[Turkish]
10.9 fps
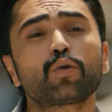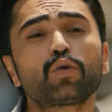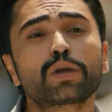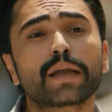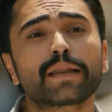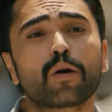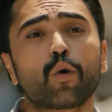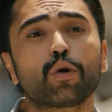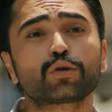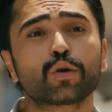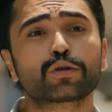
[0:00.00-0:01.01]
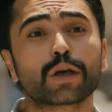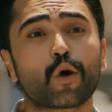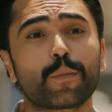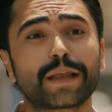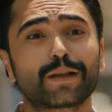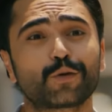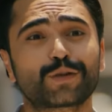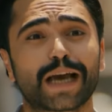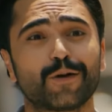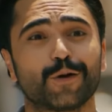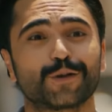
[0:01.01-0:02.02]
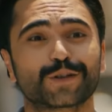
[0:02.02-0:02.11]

ya? O dükkandan olsa olsa komedi dükkanı